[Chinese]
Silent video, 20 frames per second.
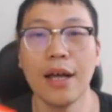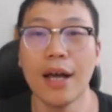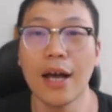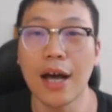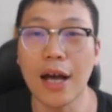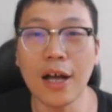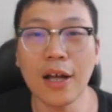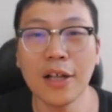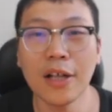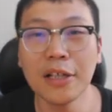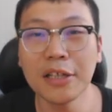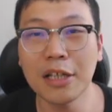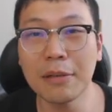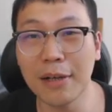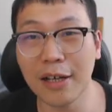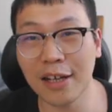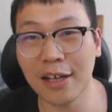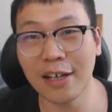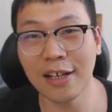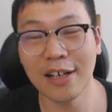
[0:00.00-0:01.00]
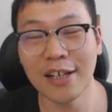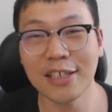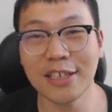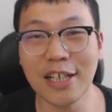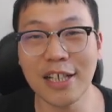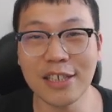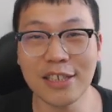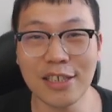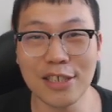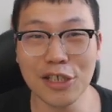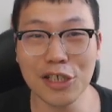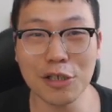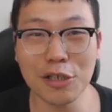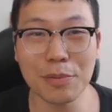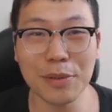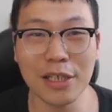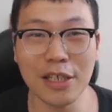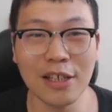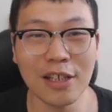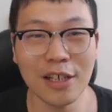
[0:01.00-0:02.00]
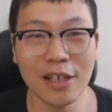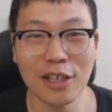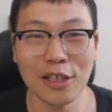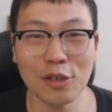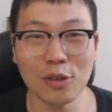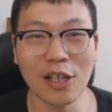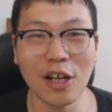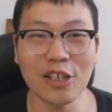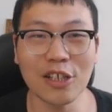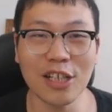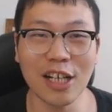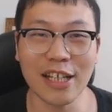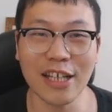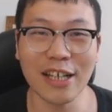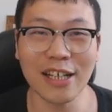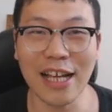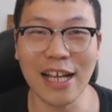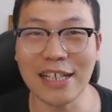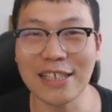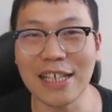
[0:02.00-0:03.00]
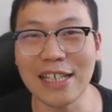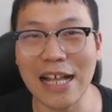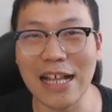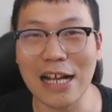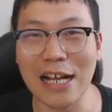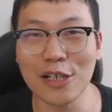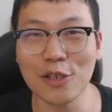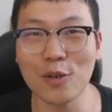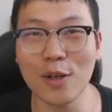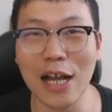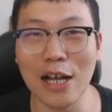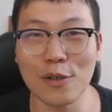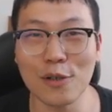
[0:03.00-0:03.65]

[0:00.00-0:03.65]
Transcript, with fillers: 好，那么这期视频就到这里，感谢大家收看。